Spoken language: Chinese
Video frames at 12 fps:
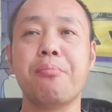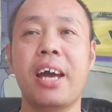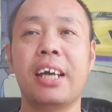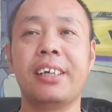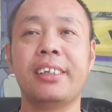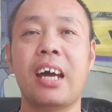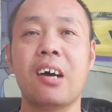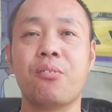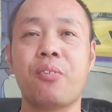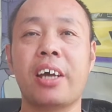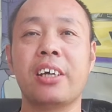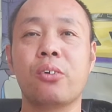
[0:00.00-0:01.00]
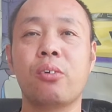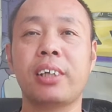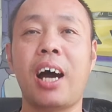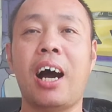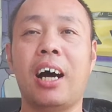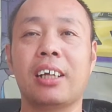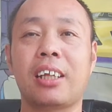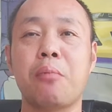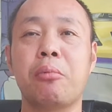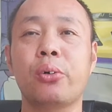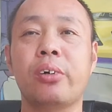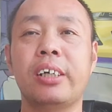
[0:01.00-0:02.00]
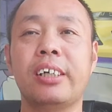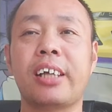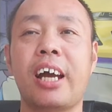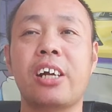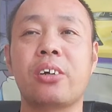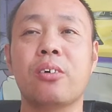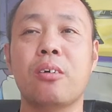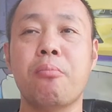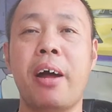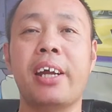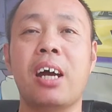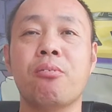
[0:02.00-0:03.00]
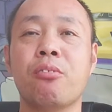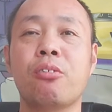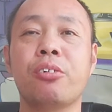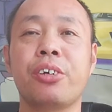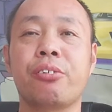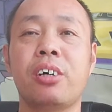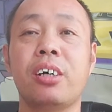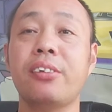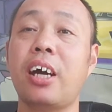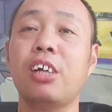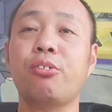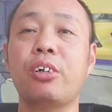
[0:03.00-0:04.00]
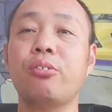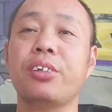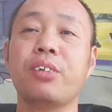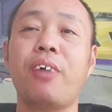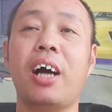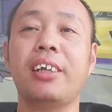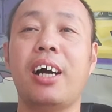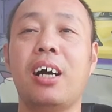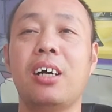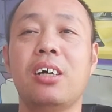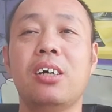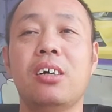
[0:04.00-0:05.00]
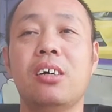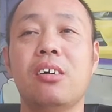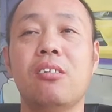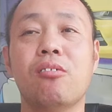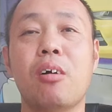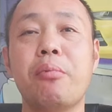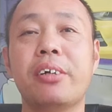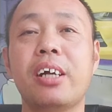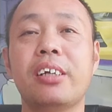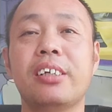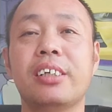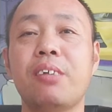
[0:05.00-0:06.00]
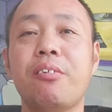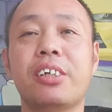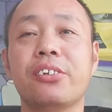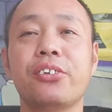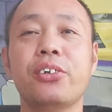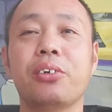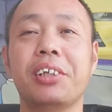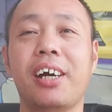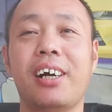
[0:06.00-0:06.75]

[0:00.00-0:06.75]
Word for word: 面一旦反应过大，他们就会一摊手，满脸无辜地说：“那是群众自发的，我们这里的新闻是自由的。